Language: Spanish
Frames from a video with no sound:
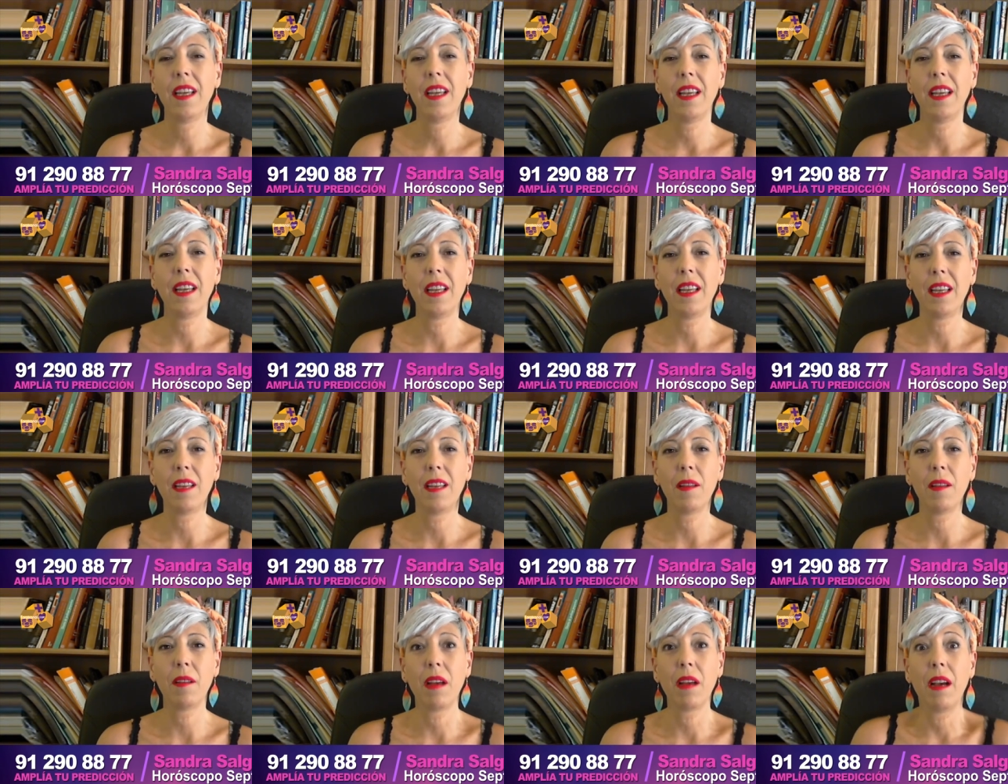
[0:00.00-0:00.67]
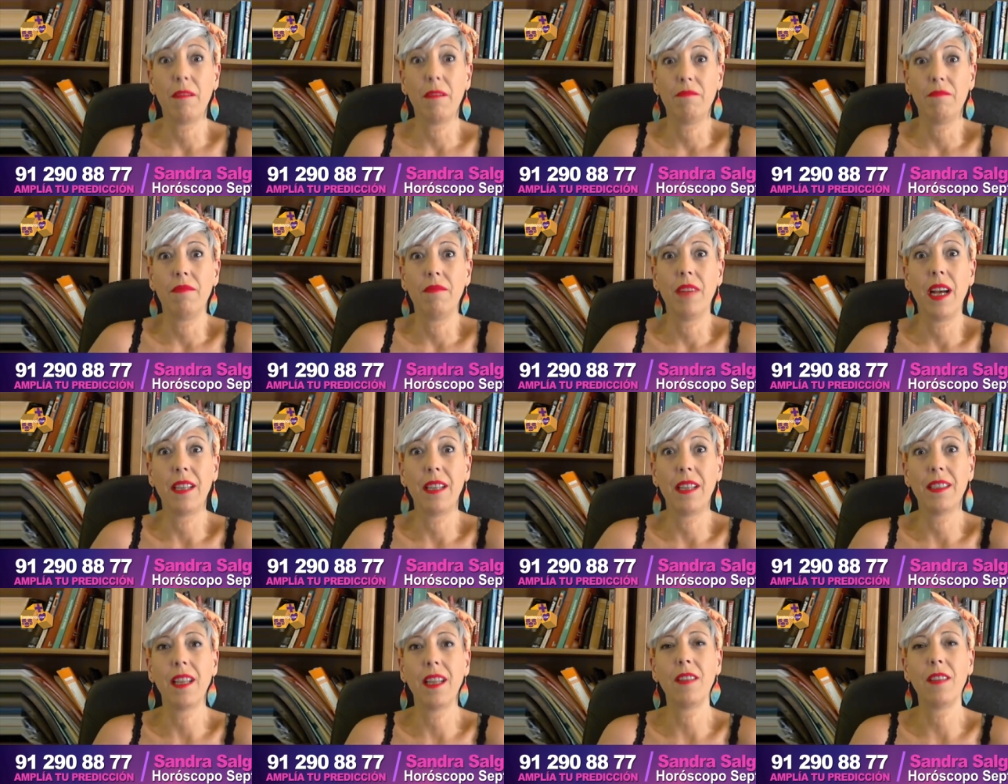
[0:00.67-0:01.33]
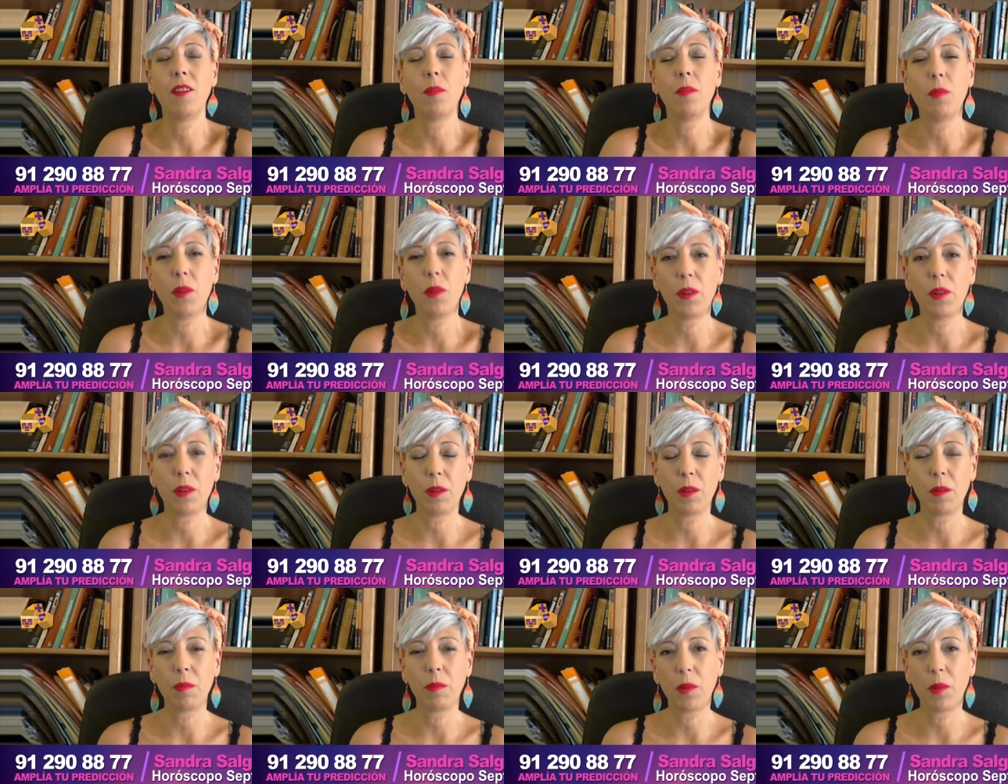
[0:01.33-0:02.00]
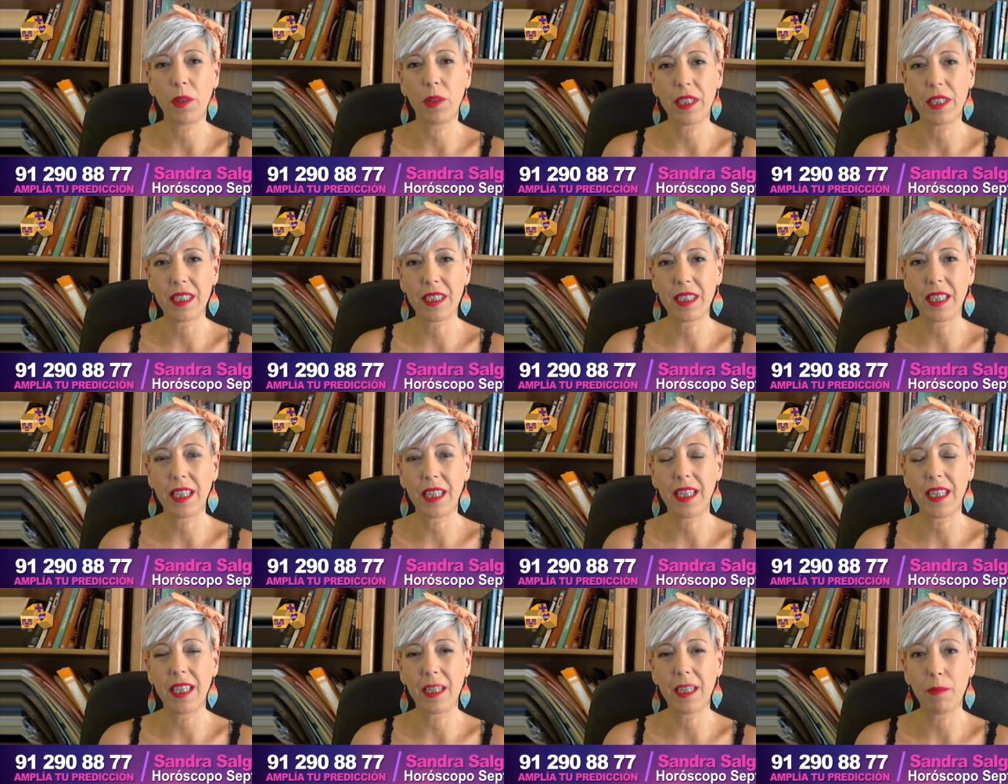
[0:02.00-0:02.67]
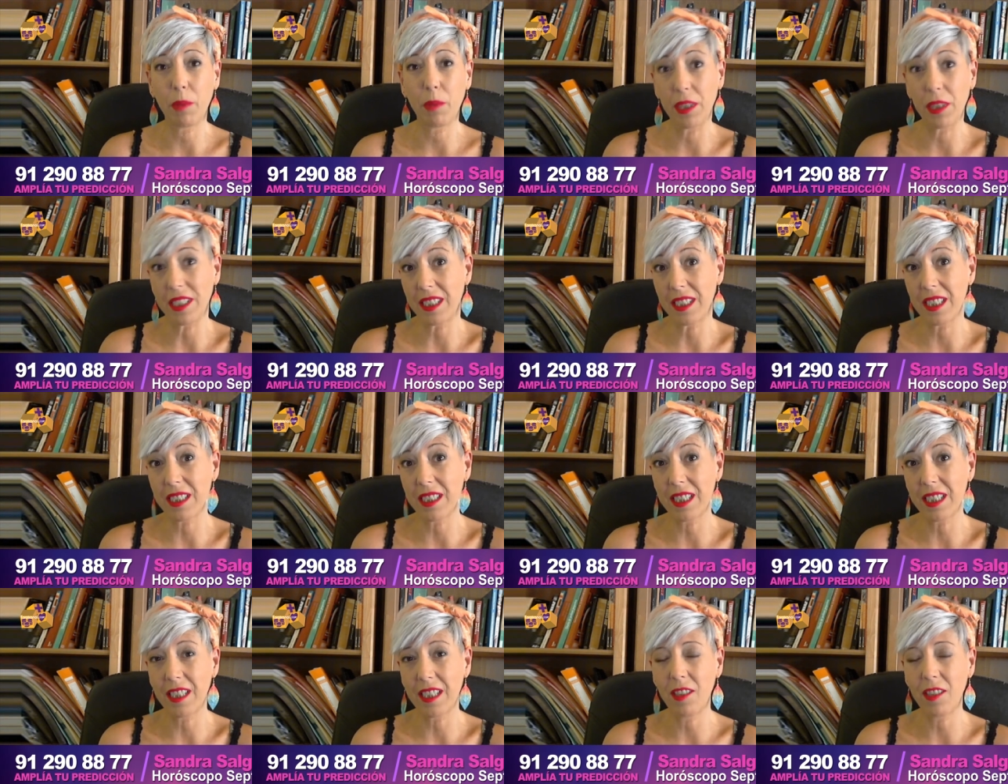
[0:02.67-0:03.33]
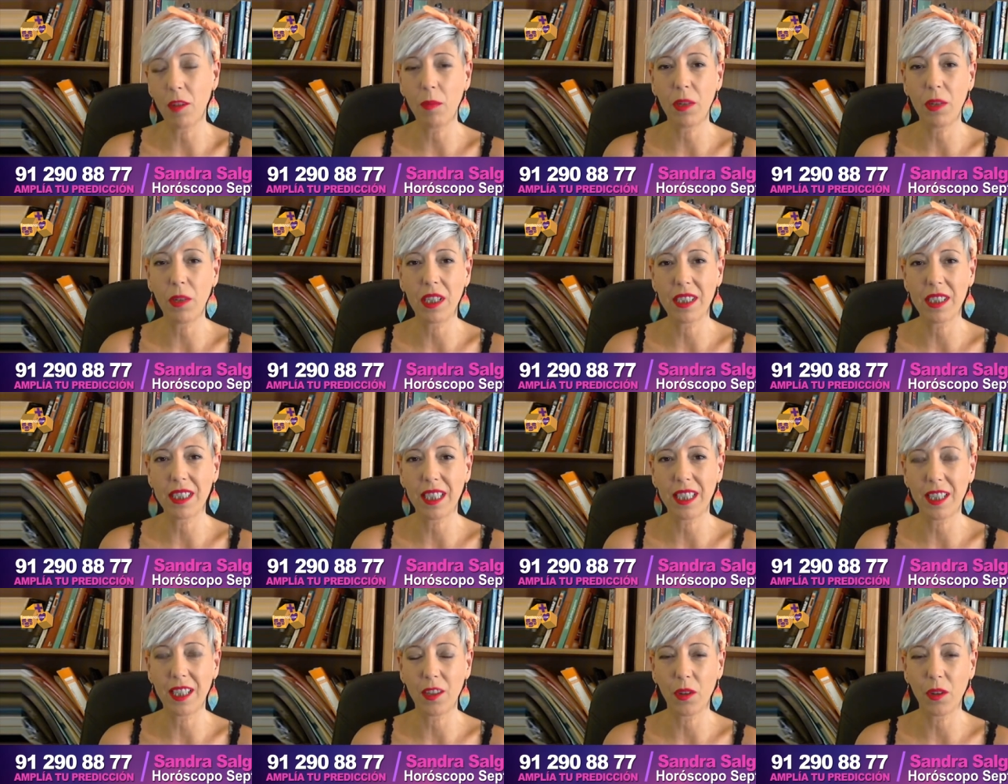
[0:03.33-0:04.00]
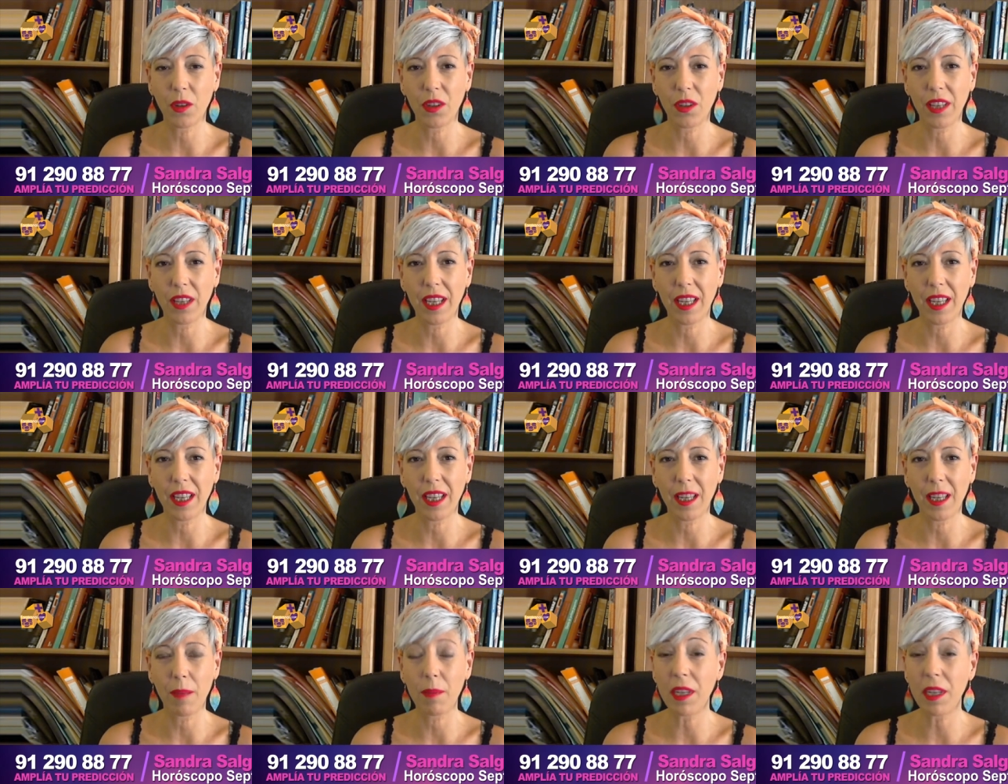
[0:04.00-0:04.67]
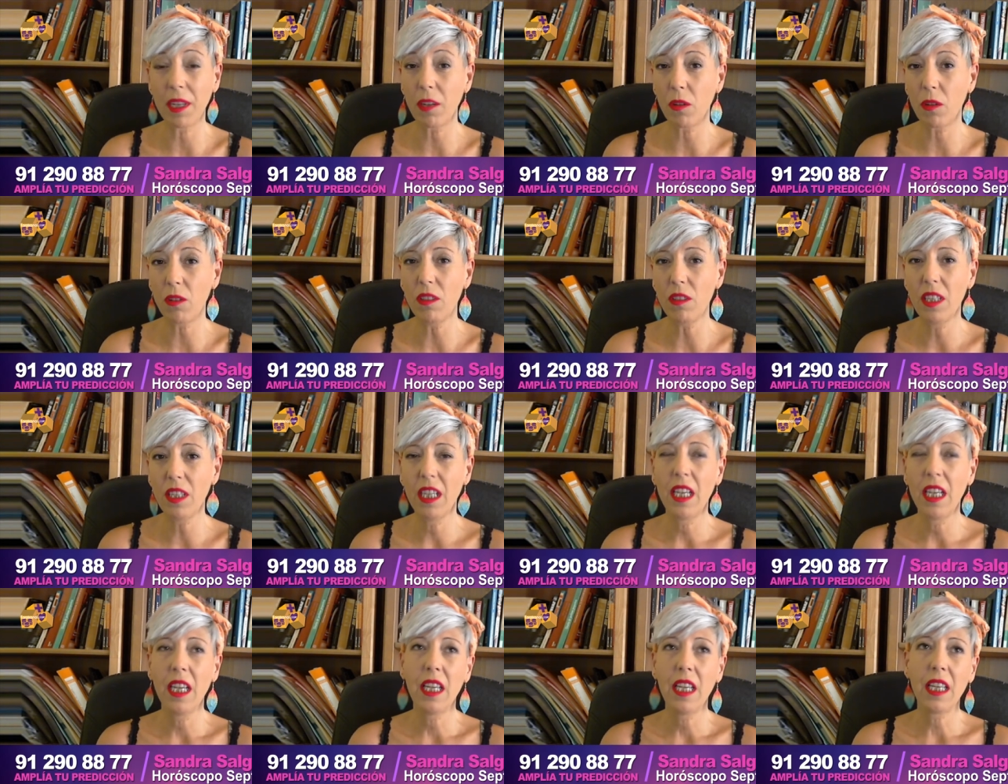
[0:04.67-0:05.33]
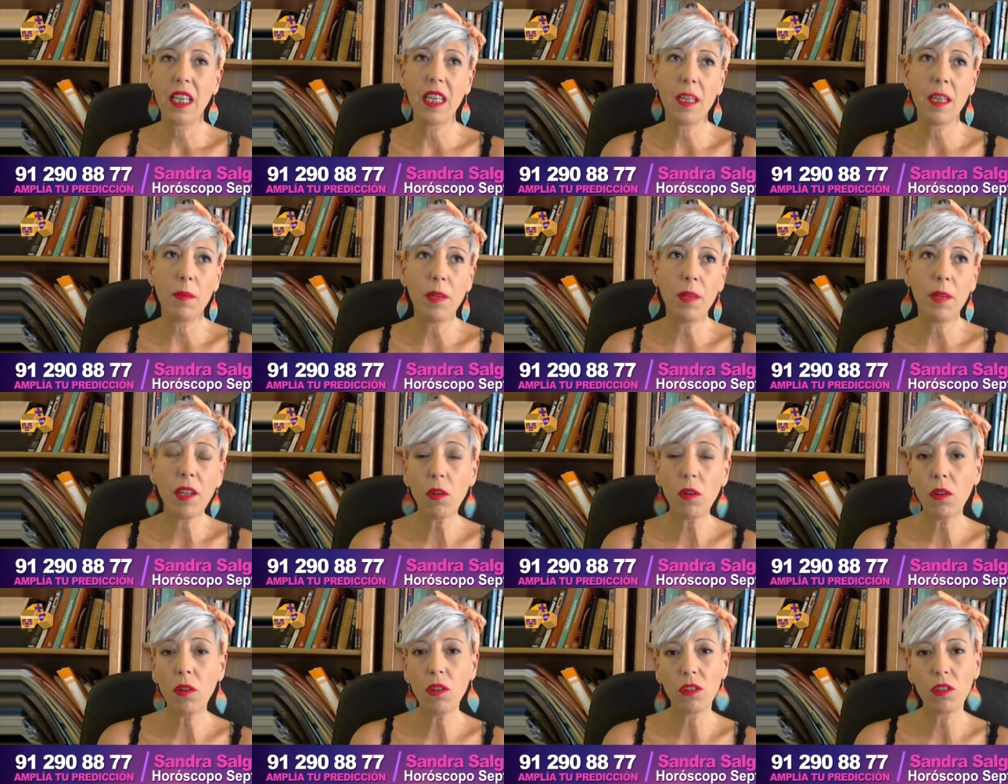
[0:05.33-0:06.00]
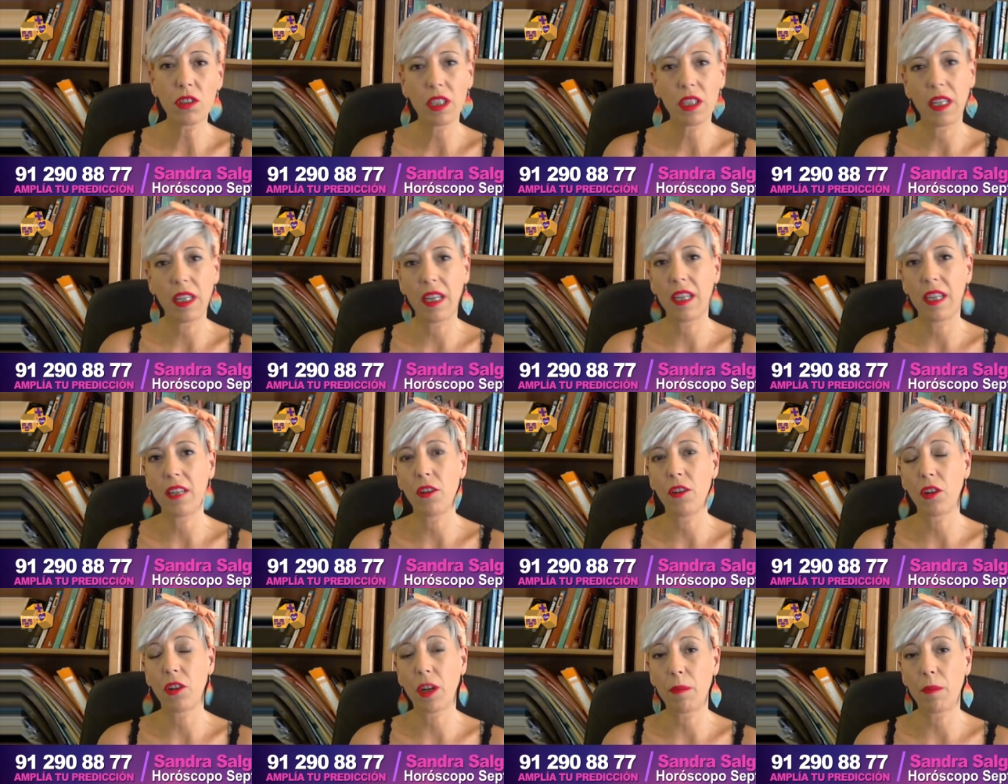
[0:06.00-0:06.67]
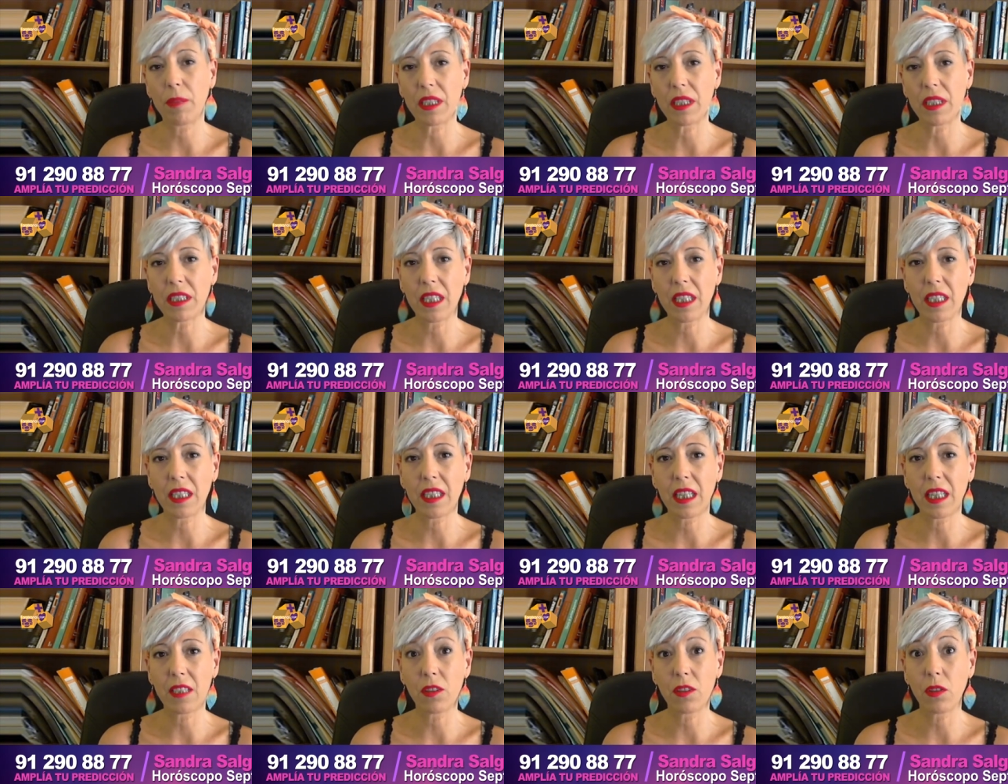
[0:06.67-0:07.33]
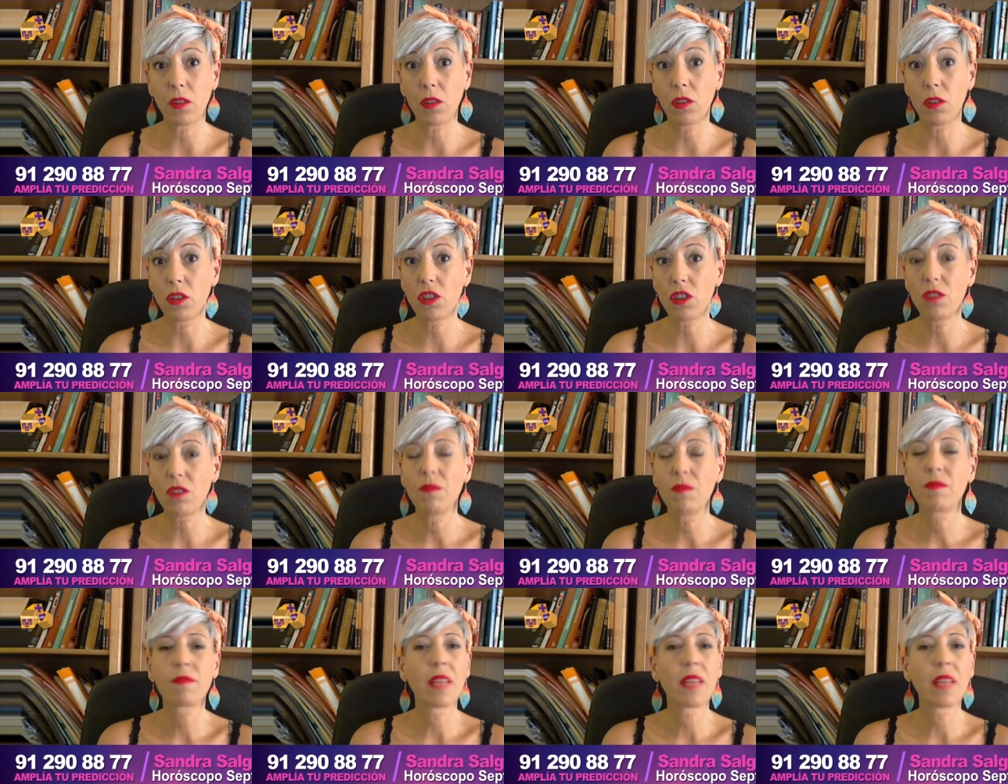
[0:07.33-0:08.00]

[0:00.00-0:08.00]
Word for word: Eh, andando por, este, por este signo, por el signo de Virgo, y Virgo nos, eh, nos representa a todos